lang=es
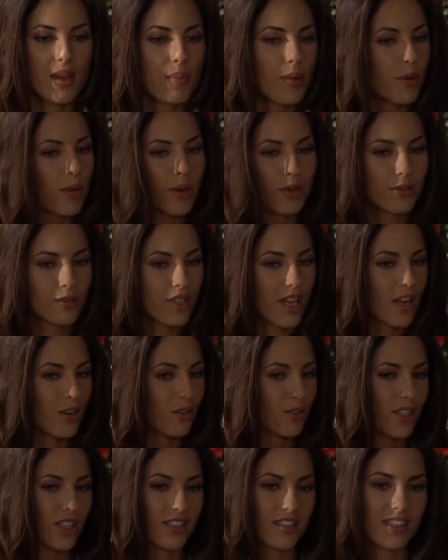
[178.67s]
Pero bueno, ya
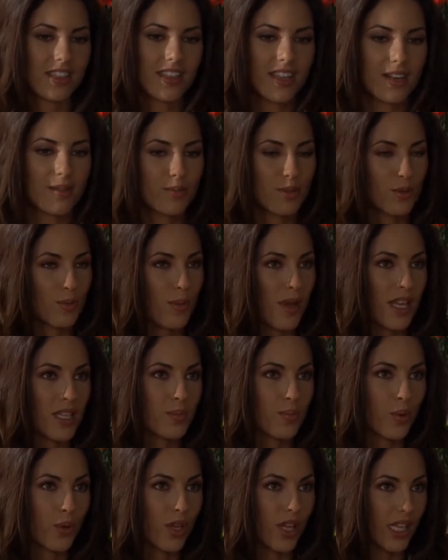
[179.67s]
no te entretenemos
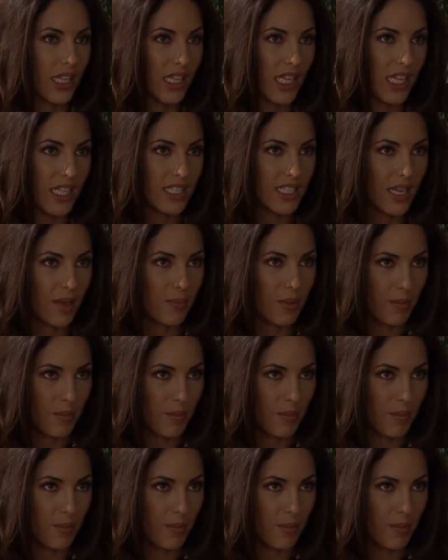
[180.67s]
más porque tienes que